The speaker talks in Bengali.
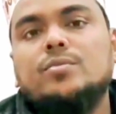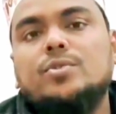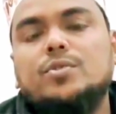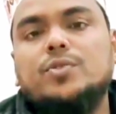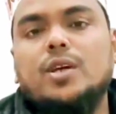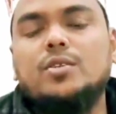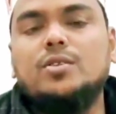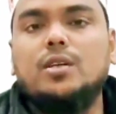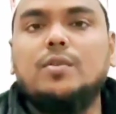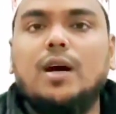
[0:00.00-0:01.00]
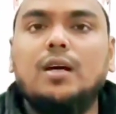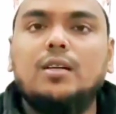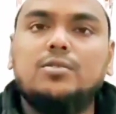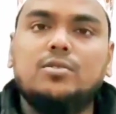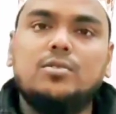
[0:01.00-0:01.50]
ফুরফুরা শরীফ আহলে
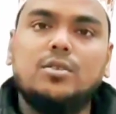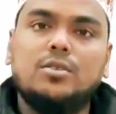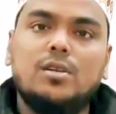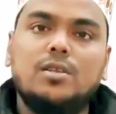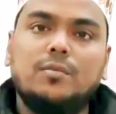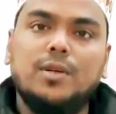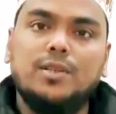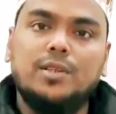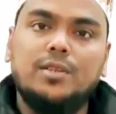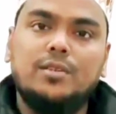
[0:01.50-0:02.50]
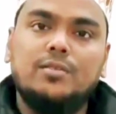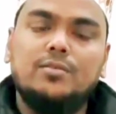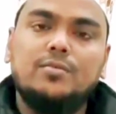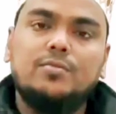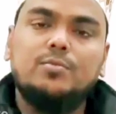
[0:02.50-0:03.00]
সুন্নতল জামাতের
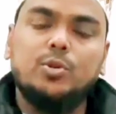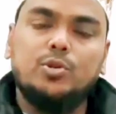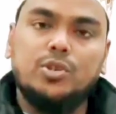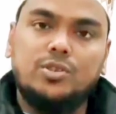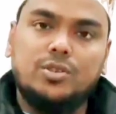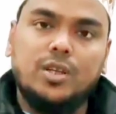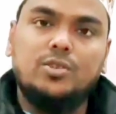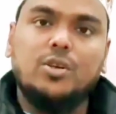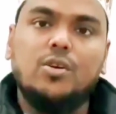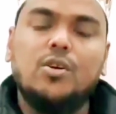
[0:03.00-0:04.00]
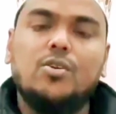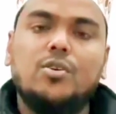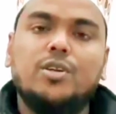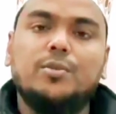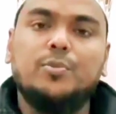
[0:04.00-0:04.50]
প্রচেষ্টায়
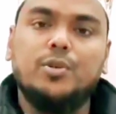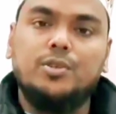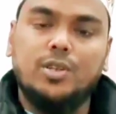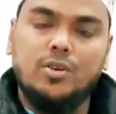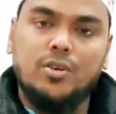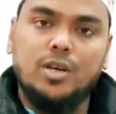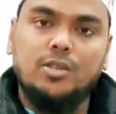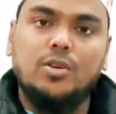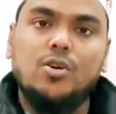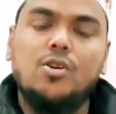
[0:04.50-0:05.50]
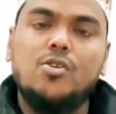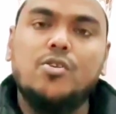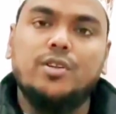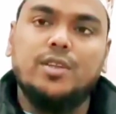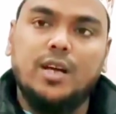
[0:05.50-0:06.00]
সংগঠনের পরিচালনায়
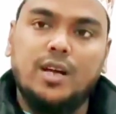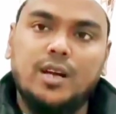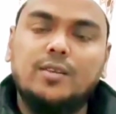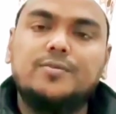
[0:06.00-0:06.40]
সংগঠনের দ্বারা